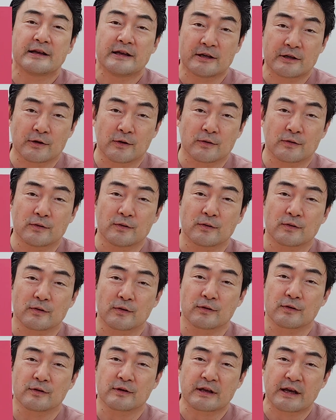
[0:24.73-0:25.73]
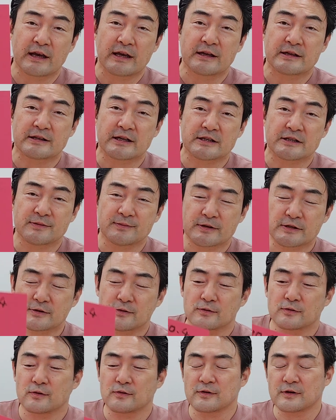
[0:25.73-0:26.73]
1曲をお届けいたしま
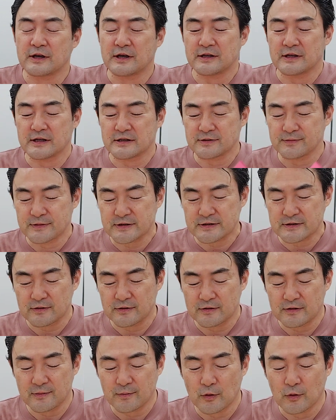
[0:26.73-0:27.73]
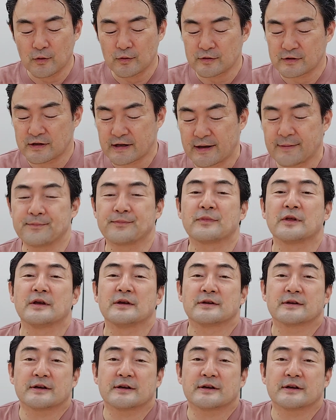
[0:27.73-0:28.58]
すお届けいたしますといっても音源